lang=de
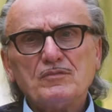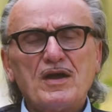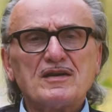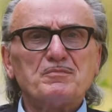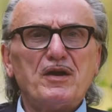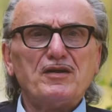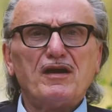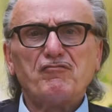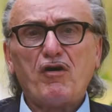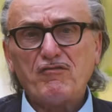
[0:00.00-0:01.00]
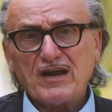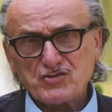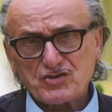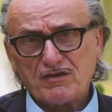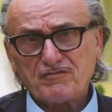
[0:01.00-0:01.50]
äh, erstmal in einer
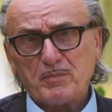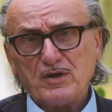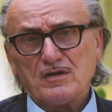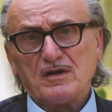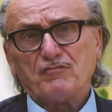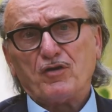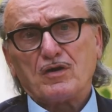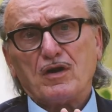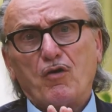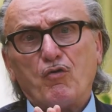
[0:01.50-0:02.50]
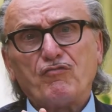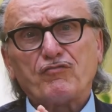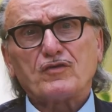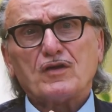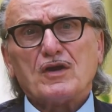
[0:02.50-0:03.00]
Verwandtschaft Bilder
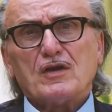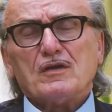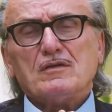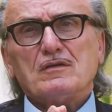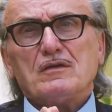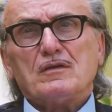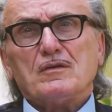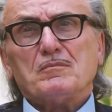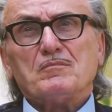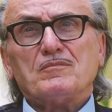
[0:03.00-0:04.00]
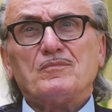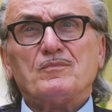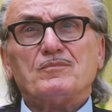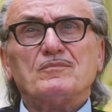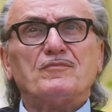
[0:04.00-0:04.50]
verkauft äh, für
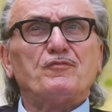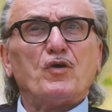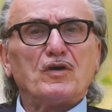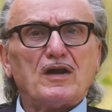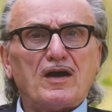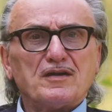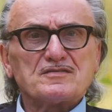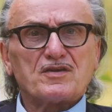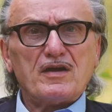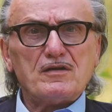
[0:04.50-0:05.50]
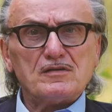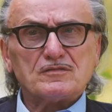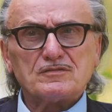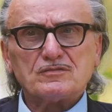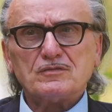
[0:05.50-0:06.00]
ein kleines
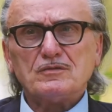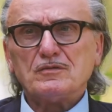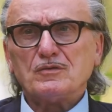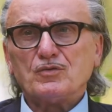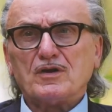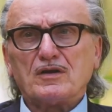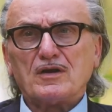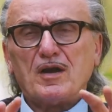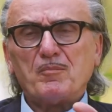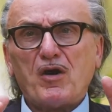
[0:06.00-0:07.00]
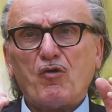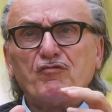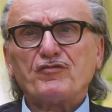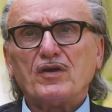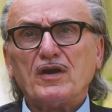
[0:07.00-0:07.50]
Geld äh, und dann kamen
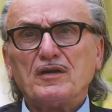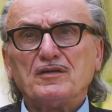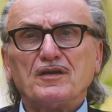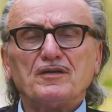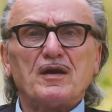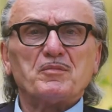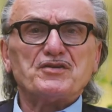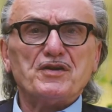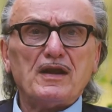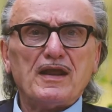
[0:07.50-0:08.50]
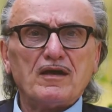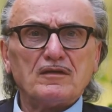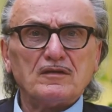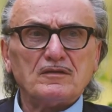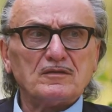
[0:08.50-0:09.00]
Aufträge, dann habe ich eine
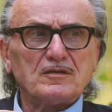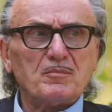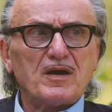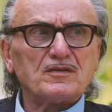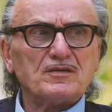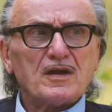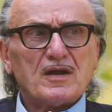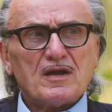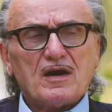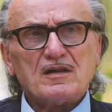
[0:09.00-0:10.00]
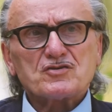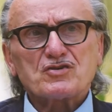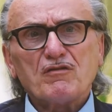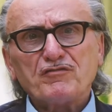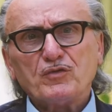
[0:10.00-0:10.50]
Lehre äh, gemacht als
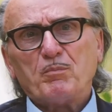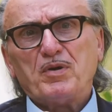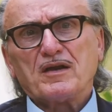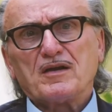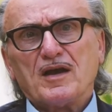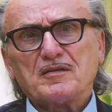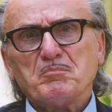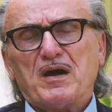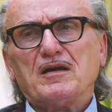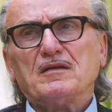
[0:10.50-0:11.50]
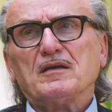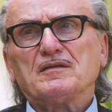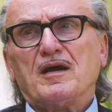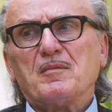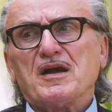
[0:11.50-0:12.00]
Schriften- und Plakatmaler.
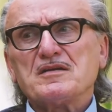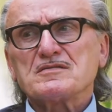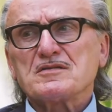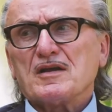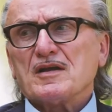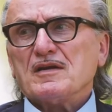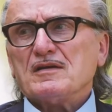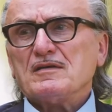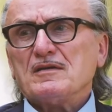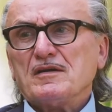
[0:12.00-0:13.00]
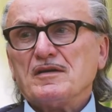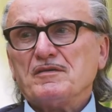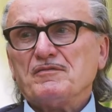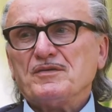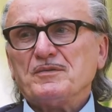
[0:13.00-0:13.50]
Damals äh,